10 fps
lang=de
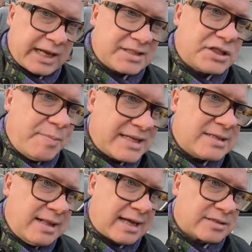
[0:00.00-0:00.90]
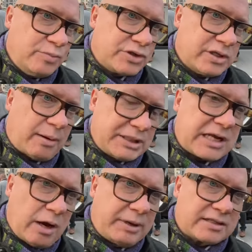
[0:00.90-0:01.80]
wird er sich messen lassen müssen, aber
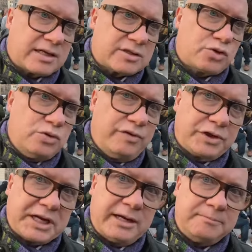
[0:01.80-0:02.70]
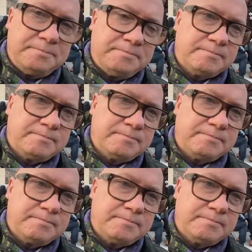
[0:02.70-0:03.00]
ich glaube, dass er das tun wird, ja.